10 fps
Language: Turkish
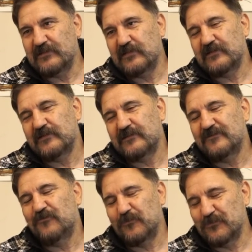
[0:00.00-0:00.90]
hı
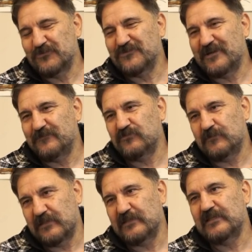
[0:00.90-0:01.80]
hı. olmuştur rahmetli
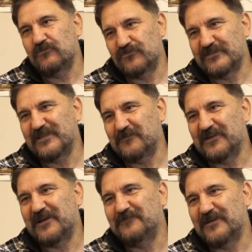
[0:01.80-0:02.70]
hocam. Yani 2-3 sene
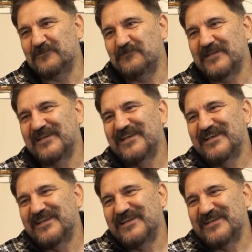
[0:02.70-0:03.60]
beraber bir
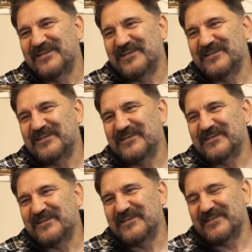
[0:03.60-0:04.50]

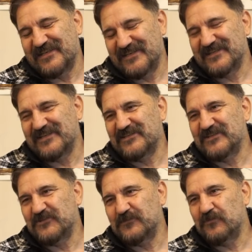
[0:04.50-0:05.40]
e, yanında
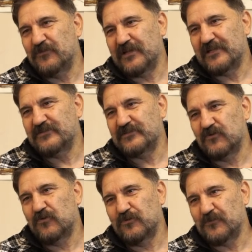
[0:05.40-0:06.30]
çalışıp öğrencisi
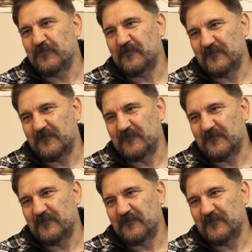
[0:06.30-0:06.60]
oldum. Hı